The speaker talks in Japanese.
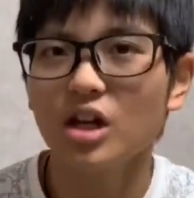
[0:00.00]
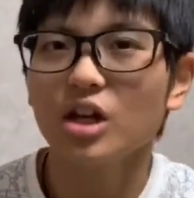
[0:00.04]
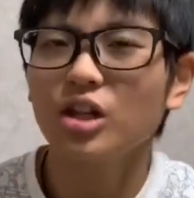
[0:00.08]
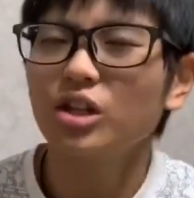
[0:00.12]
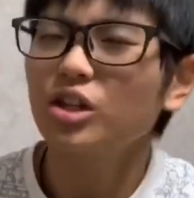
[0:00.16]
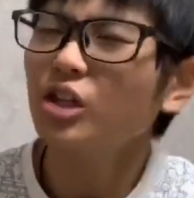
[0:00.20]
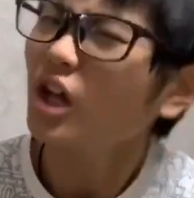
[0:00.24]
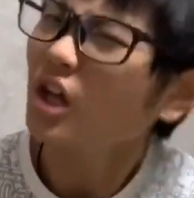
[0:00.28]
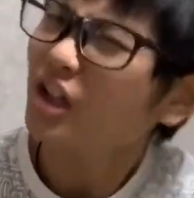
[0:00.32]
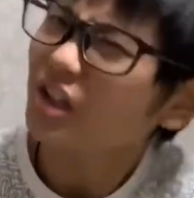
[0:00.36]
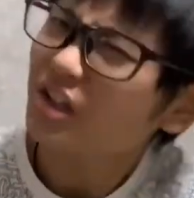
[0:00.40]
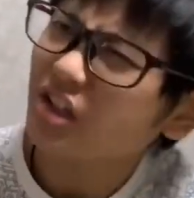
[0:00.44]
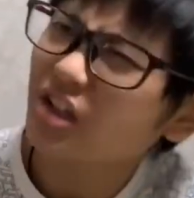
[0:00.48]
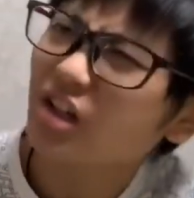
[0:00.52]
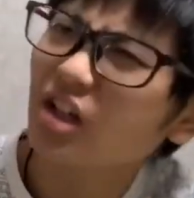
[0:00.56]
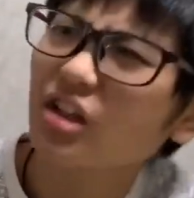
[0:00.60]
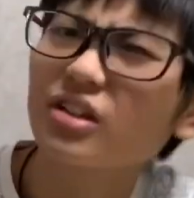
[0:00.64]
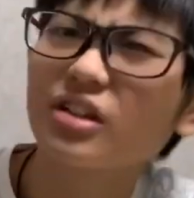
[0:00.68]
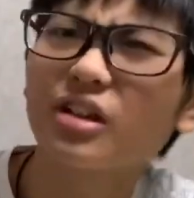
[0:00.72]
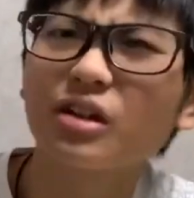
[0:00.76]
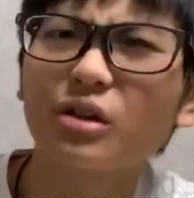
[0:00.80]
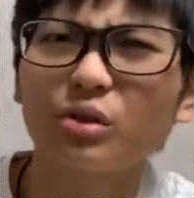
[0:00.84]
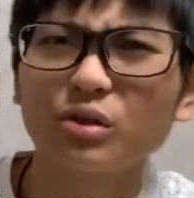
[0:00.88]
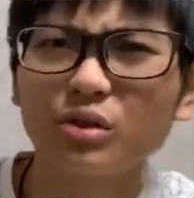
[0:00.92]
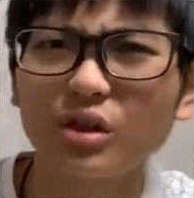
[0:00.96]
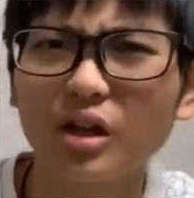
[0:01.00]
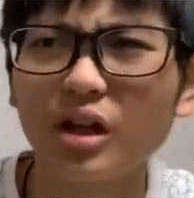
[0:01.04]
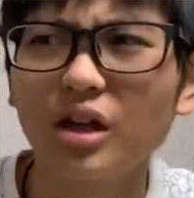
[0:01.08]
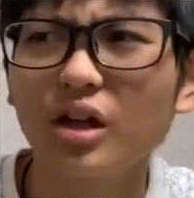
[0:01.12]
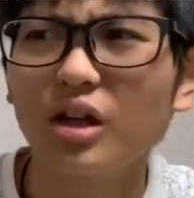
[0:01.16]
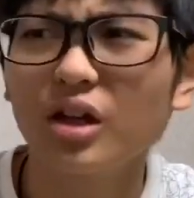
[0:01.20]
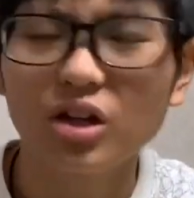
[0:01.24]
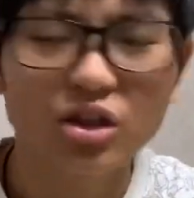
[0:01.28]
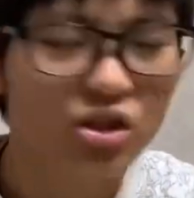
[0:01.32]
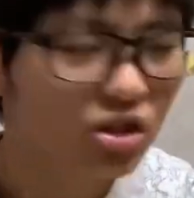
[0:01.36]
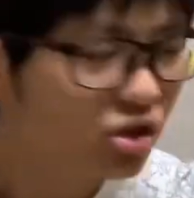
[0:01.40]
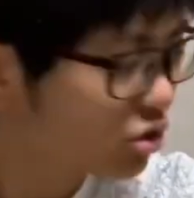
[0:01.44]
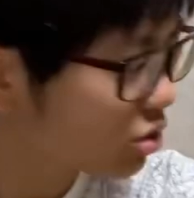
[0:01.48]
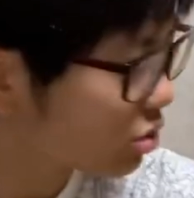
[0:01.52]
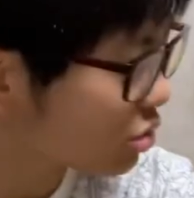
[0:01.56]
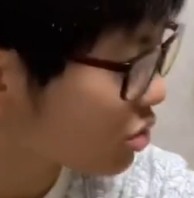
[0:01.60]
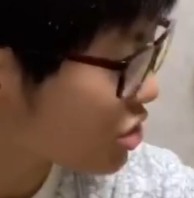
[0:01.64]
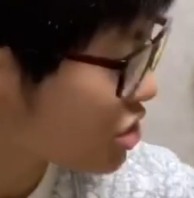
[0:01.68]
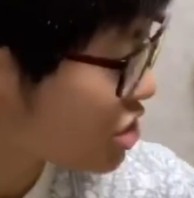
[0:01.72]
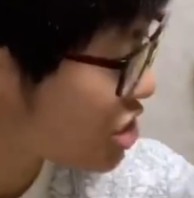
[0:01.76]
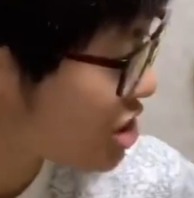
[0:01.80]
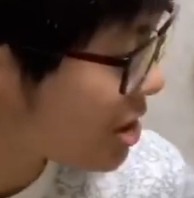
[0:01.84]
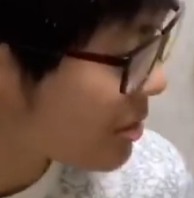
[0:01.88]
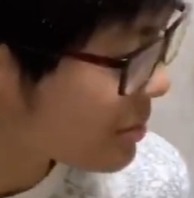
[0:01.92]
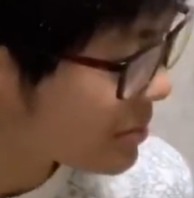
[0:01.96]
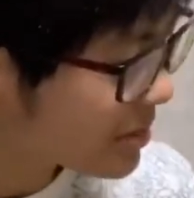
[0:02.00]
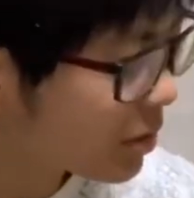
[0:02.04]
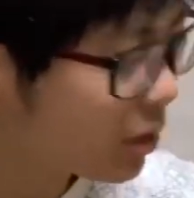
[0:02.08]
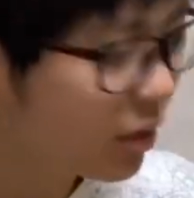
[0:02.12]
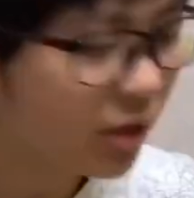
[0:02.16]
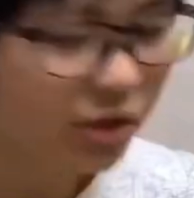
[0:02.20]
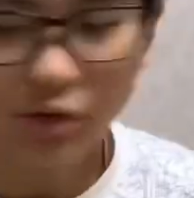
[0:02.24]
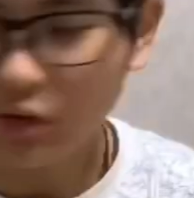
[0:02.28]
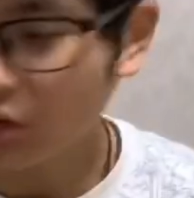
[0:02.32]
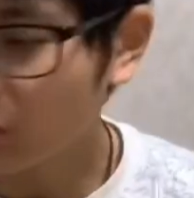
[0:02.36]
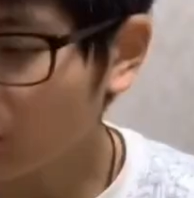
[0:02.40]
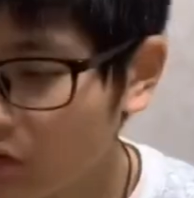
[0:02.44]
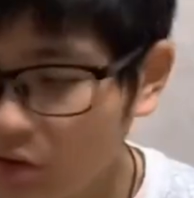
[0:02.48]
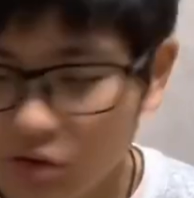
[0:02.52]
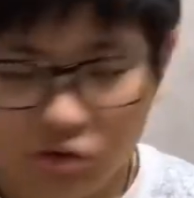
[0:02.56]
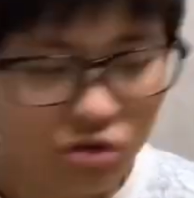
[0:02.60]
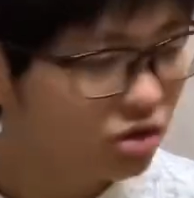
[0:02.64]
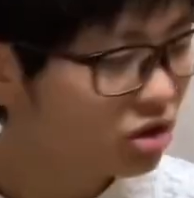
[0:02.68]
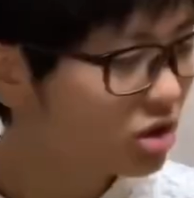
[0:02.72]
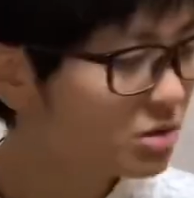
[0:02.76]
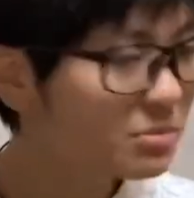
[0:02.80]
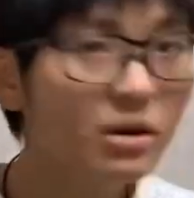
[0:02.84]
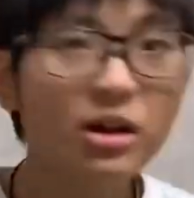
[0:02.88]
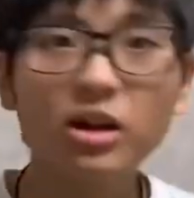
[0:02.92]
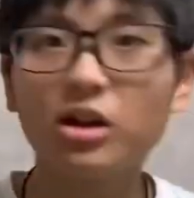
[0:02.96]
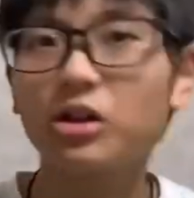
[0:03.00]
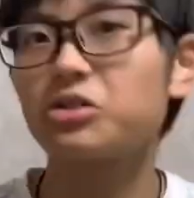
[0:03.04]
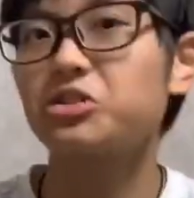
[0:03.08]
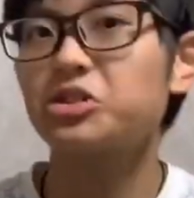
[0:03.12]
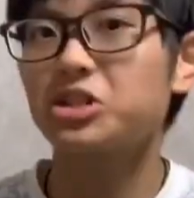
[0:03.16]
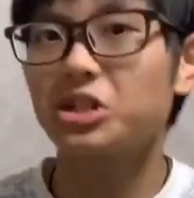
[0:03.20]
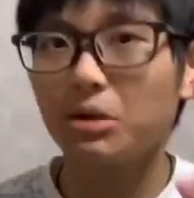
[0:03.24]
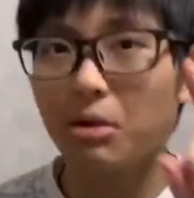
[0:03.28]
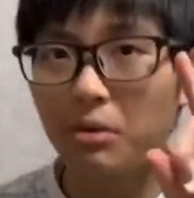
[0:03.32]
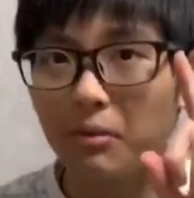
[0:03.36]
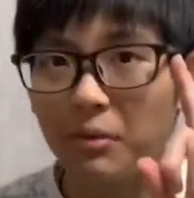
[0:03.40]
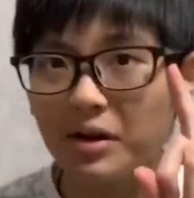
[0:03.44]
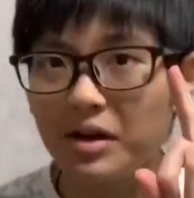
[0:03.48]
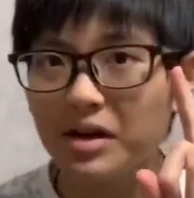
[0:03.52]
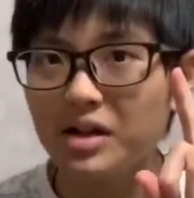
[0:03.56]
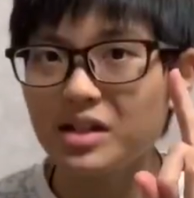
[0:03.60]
なんでなんだろうね。ちょっとこれ調べた方がいいのかな今から調べま